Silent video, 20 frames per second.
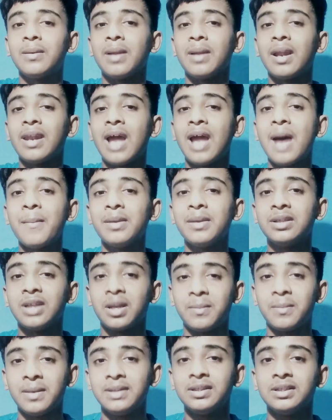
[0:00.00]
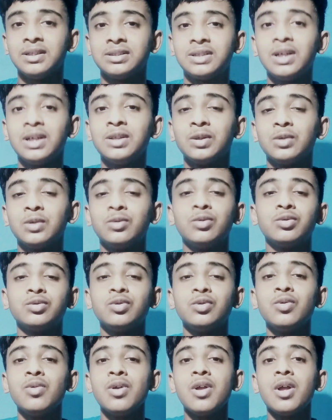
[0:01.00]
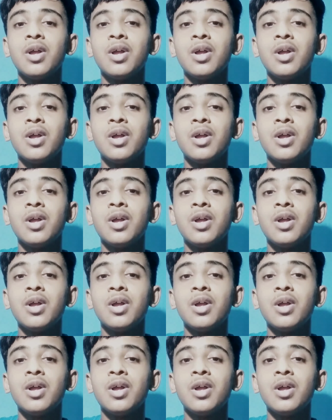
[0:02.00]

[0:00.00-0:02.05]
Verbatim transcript: नाम है धर्मेंद्र सर तो दोस्तों